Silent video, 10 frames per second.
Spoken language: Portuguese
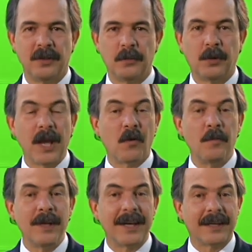porque
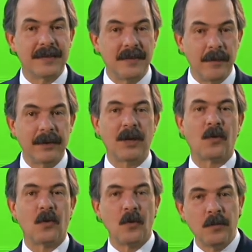combina crescimento
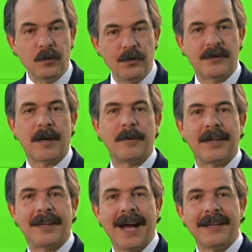econômico,
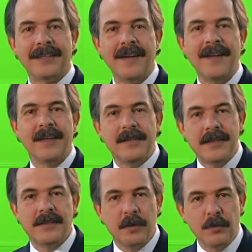estabilidade e
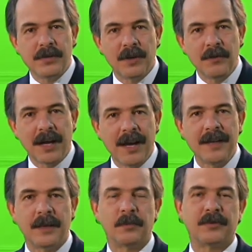distribuição de
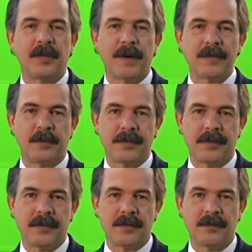renda para os que mais
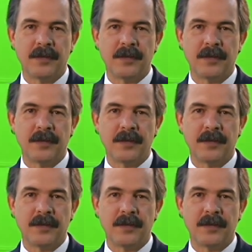precisam.